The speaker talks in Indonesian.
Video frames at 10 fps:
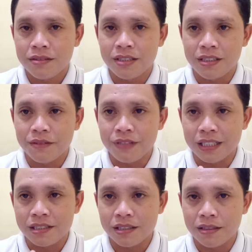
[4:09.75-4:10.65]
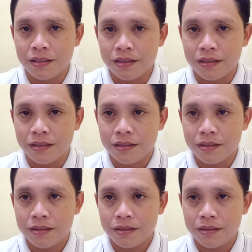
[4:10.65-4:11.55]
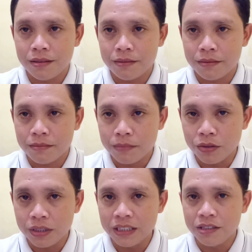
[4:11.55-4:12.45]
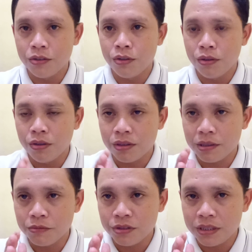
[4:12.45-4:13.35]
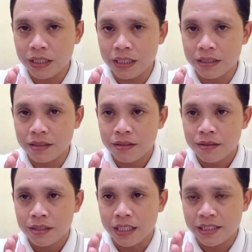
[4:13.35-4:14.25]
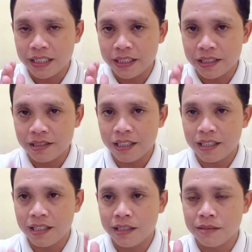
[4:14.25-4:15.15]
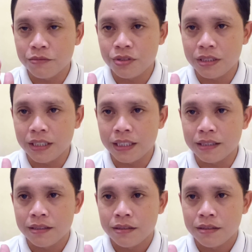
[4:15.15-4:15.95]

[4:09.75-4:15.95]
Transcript: Jadi fase mau tidur, kemudian asalnya terjaga, kemudian